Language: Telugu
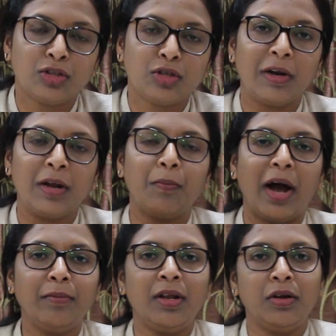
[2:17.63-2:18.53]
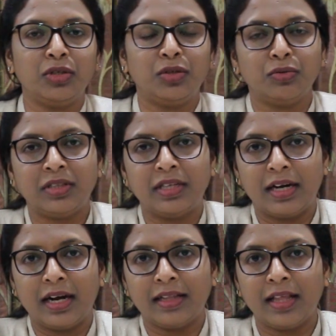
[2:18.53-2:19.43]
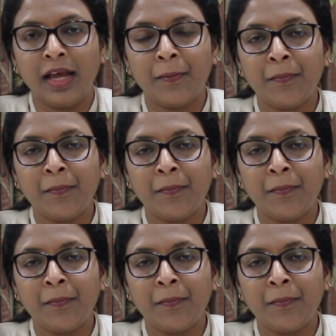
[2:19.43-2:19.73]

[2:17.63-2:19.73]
సో మనం బైబిల్లో చూసినట్లయితే